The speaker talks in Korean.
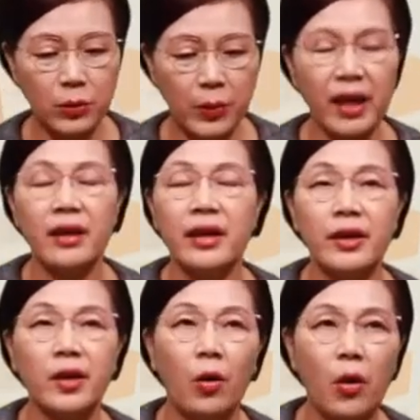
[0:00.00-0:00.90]
동안에
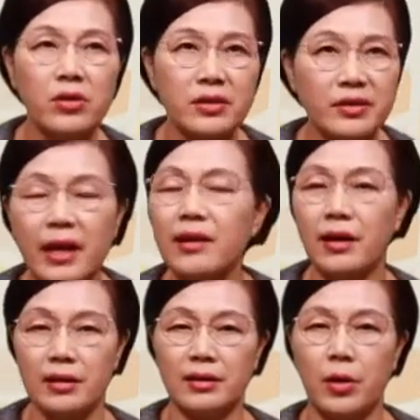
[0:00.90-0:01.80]
경건을
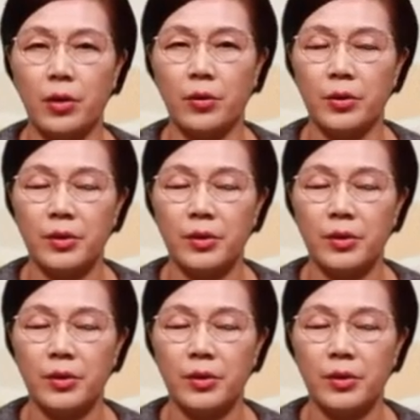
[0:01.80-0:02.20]
쌓여가는 거예요.